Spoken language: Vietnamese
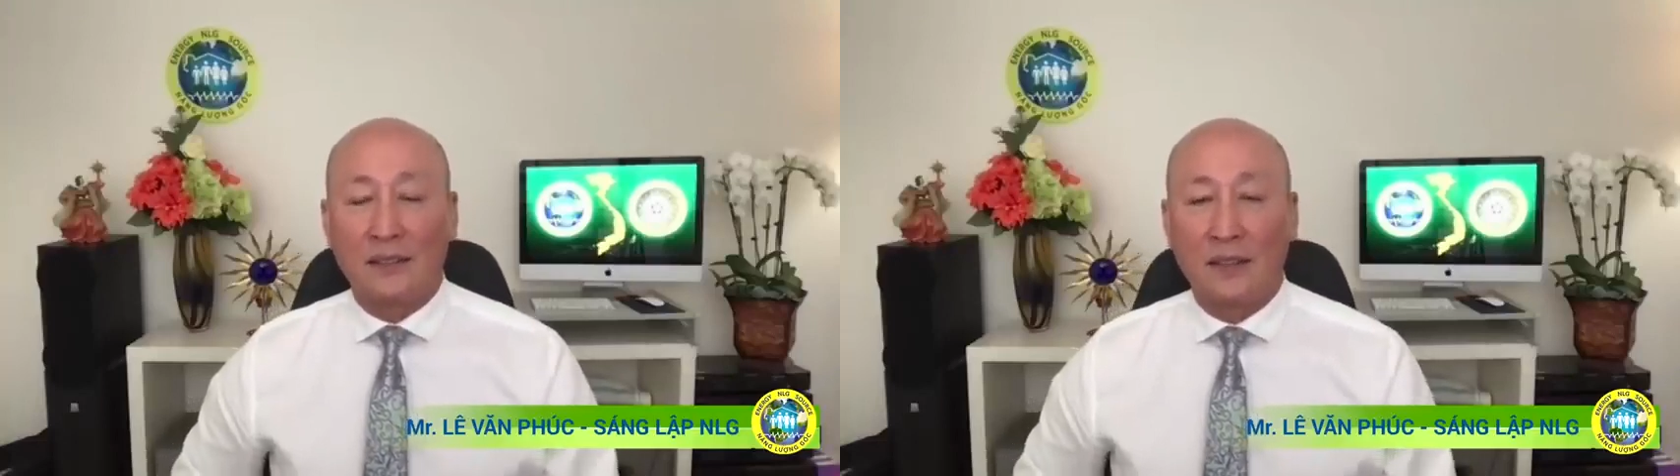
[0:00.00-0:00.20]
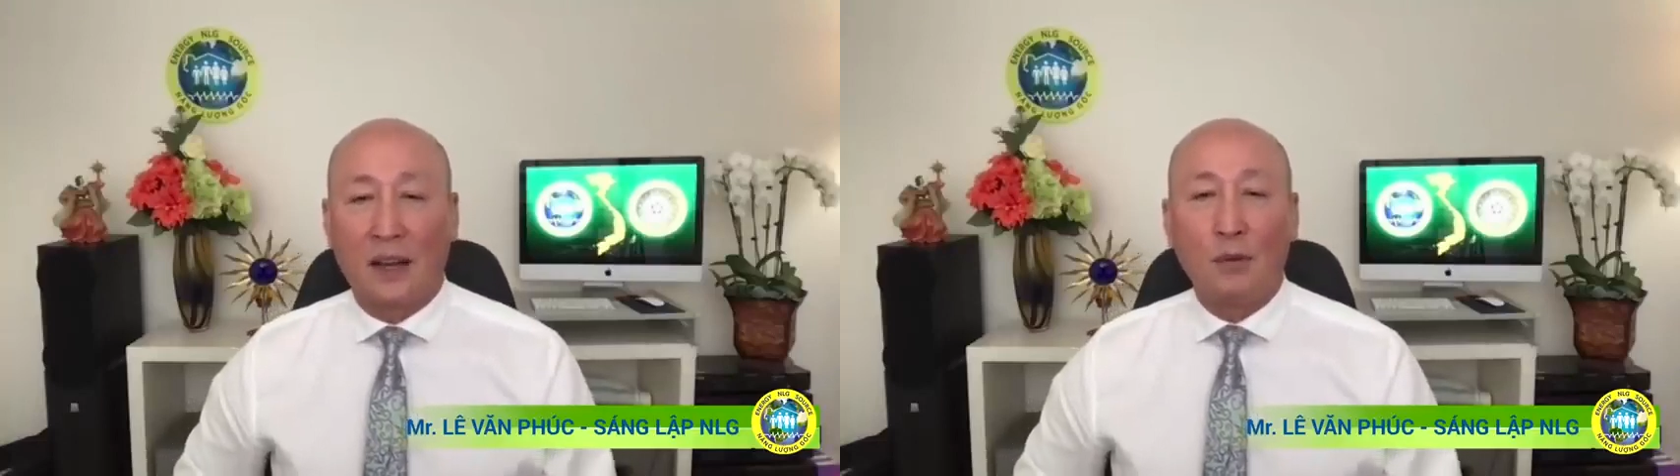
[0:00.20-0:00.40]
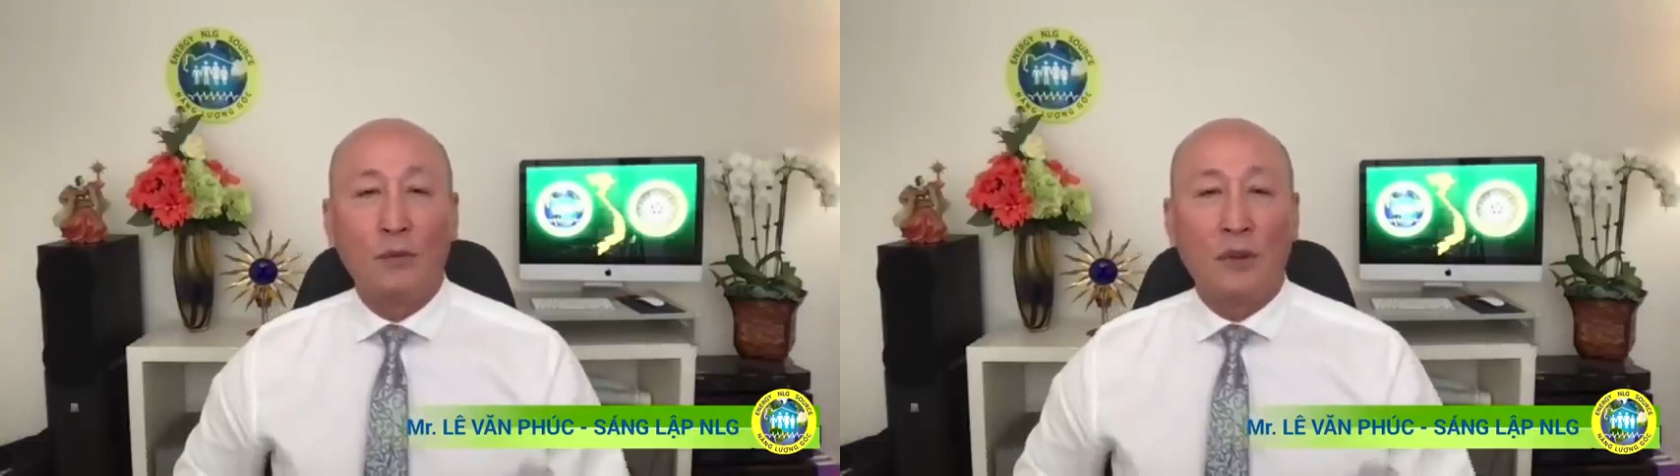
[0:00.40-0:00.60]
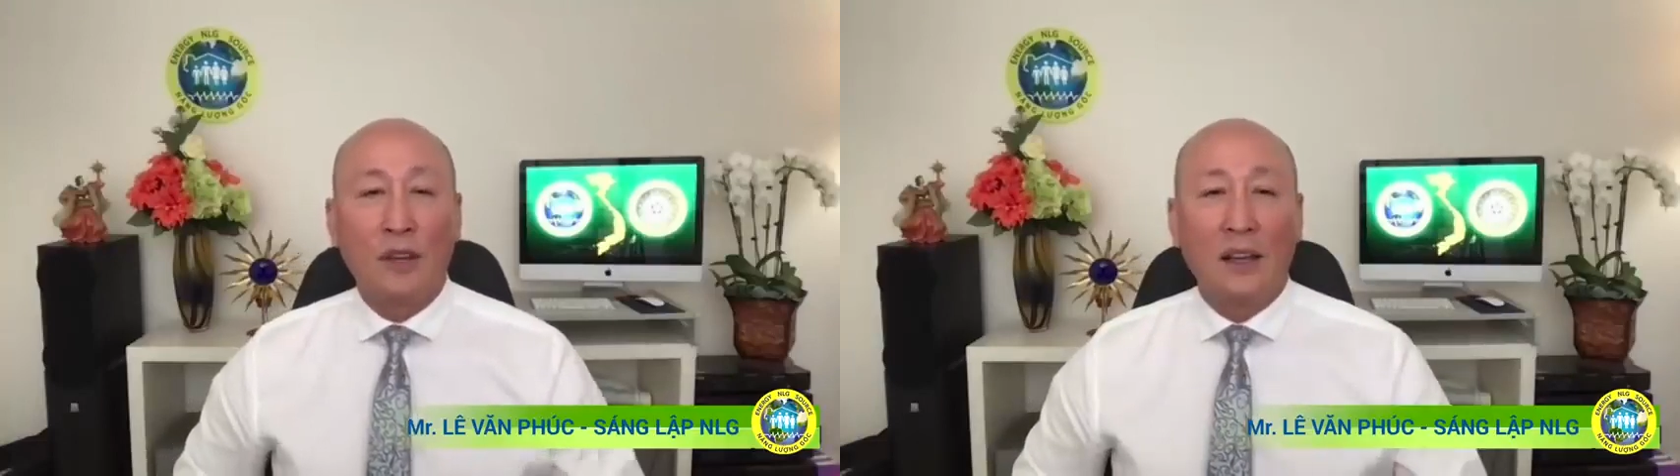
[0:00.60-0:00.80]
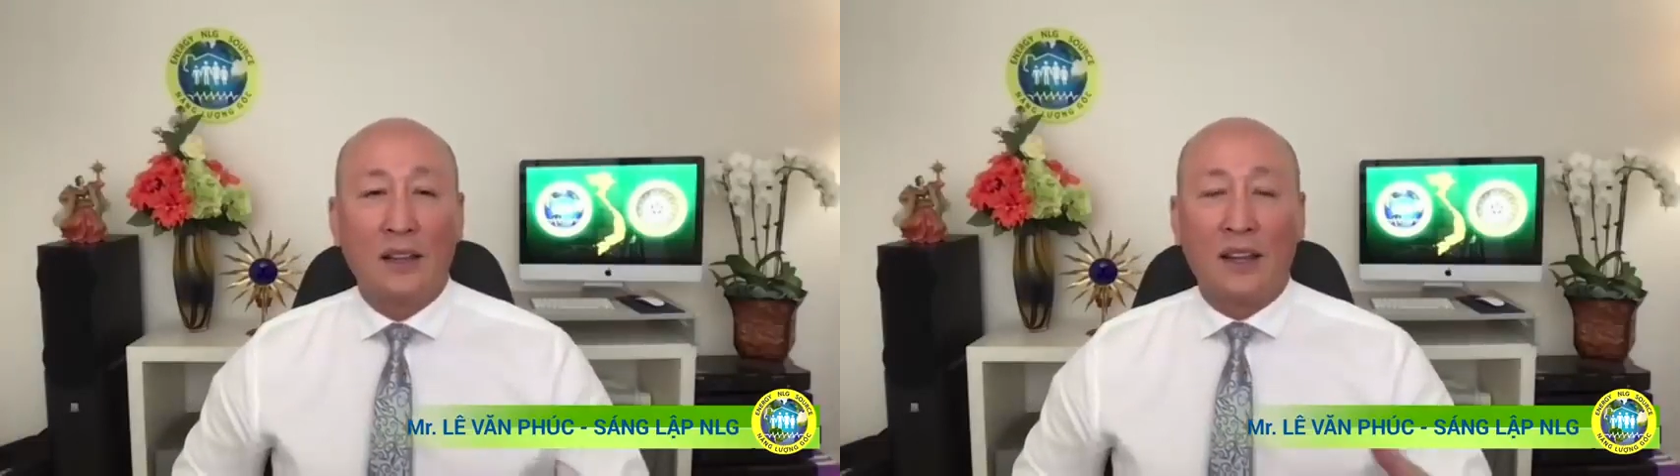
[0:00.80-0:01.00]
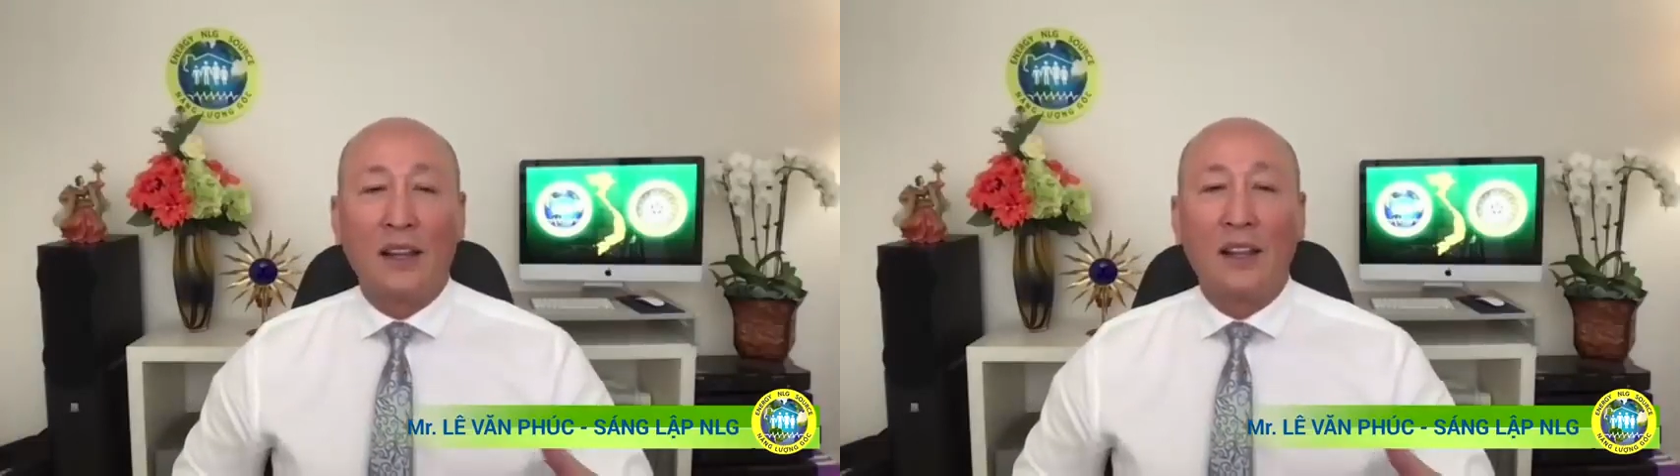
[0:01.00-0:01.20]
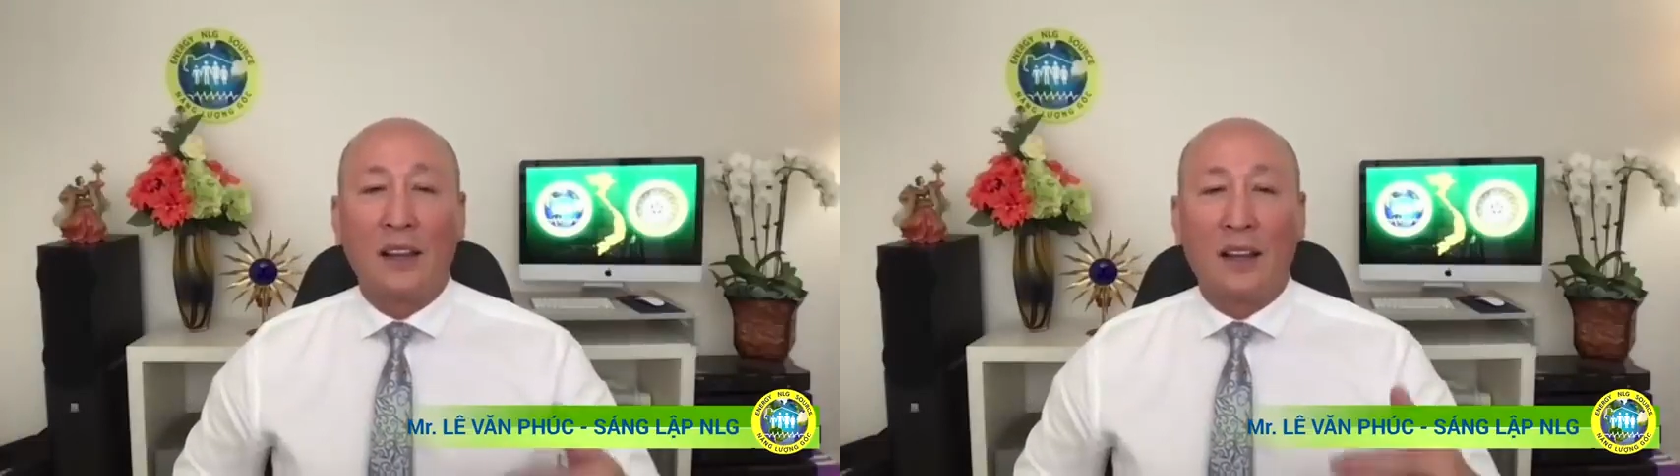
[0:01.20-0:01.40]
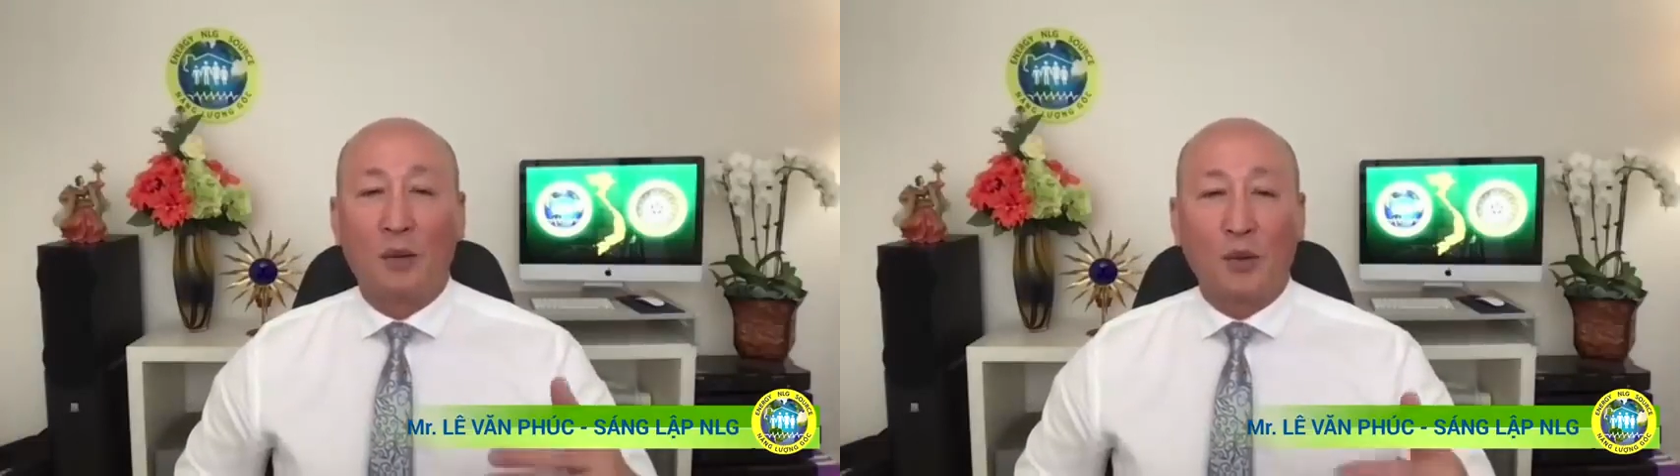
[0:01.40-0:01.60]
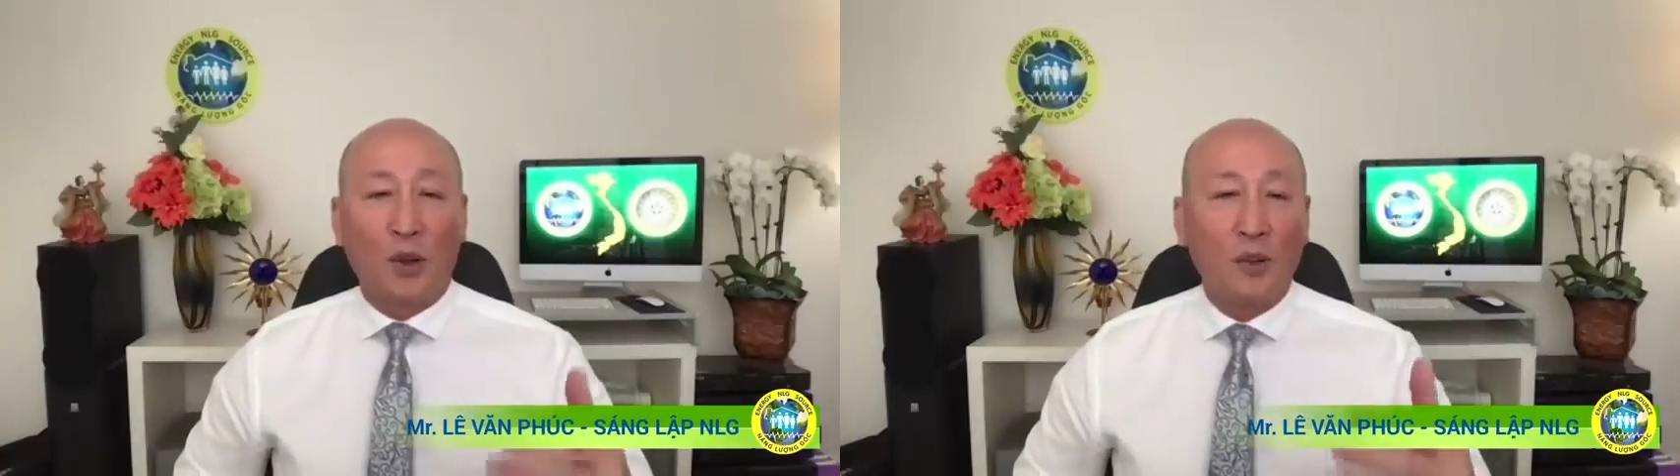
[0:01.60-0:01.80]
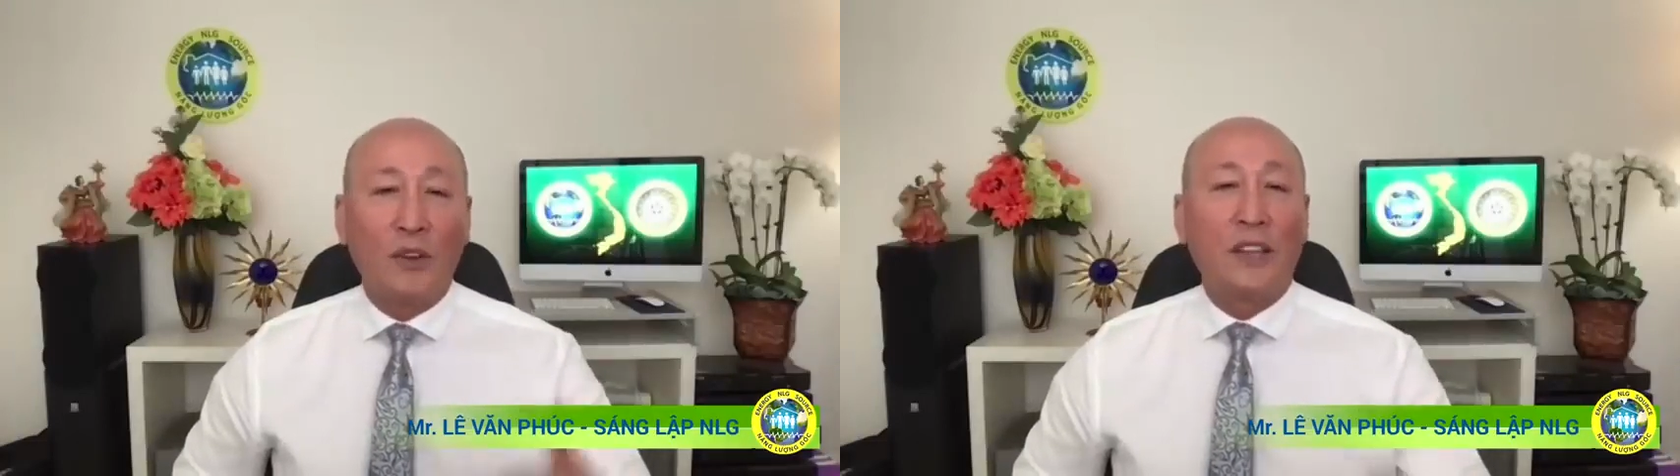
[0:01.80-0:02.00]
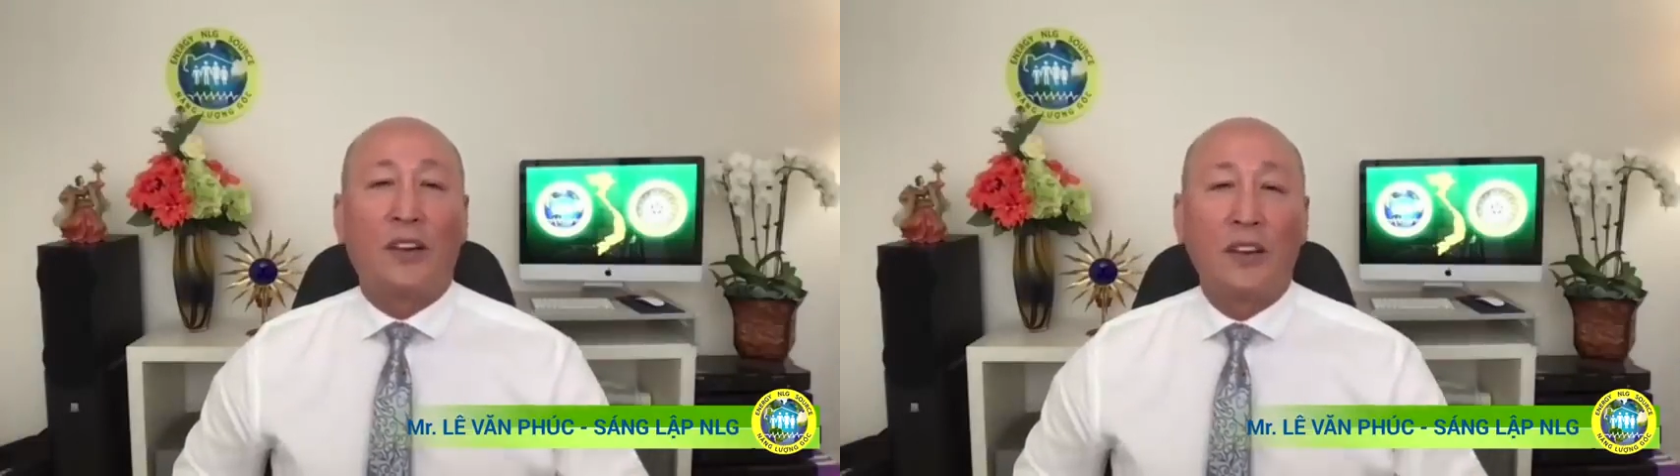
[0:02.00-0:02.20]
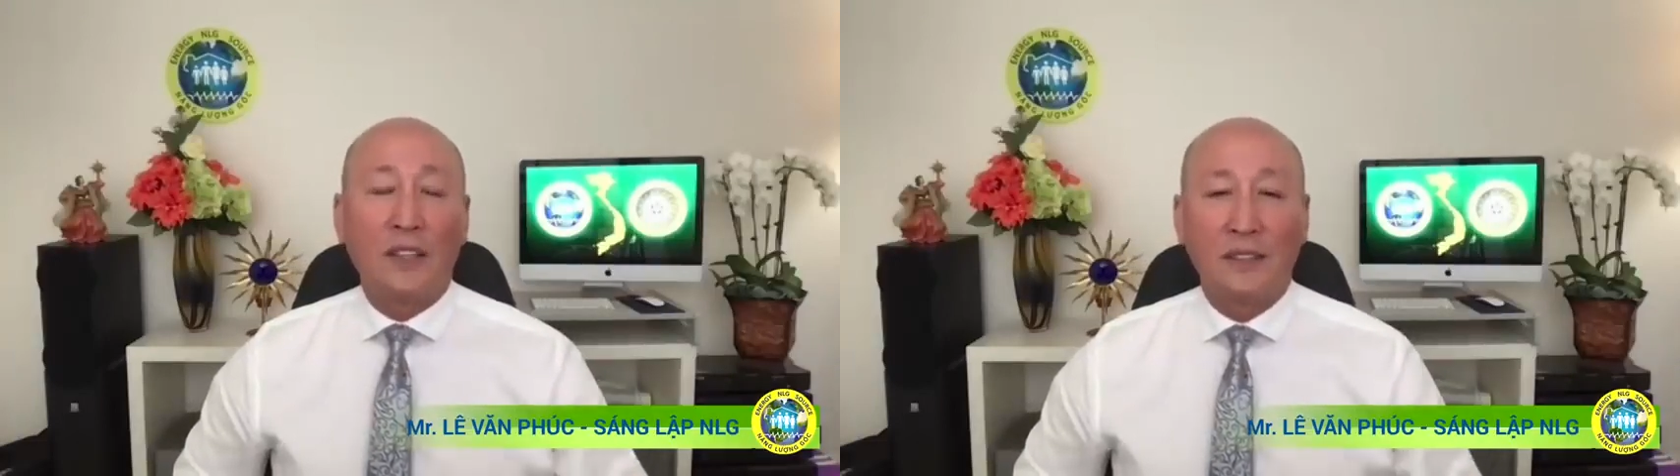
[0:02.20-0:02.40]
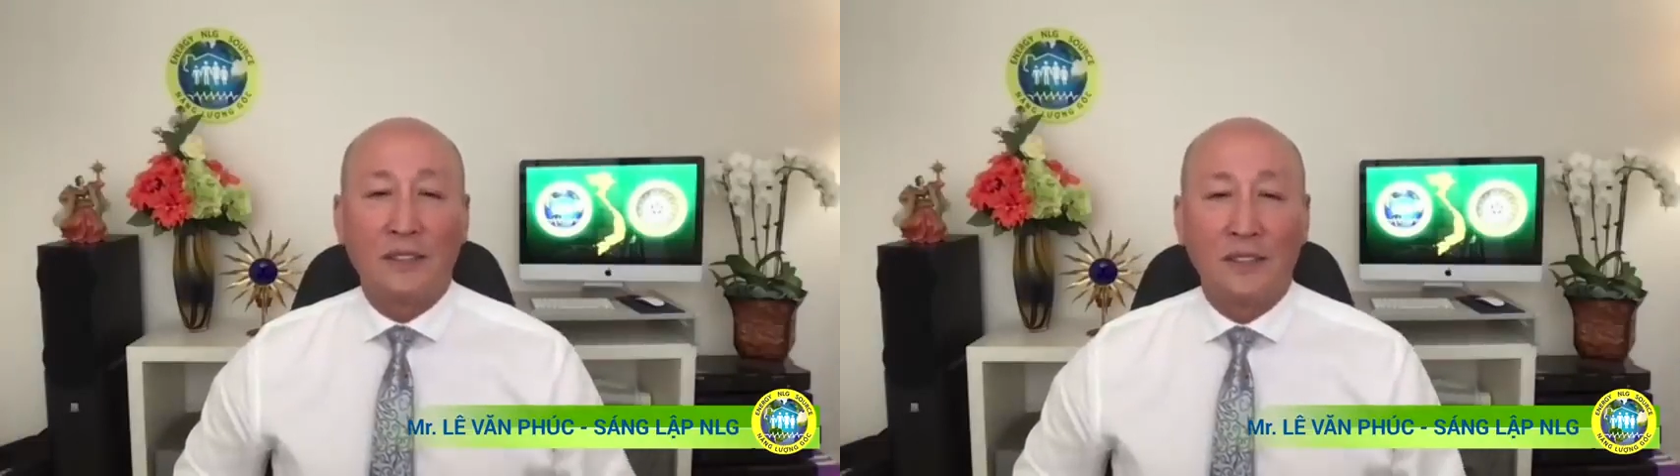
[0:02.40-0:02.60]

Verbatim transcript: Không, tôi nói không giỏi cũng phải giỏi,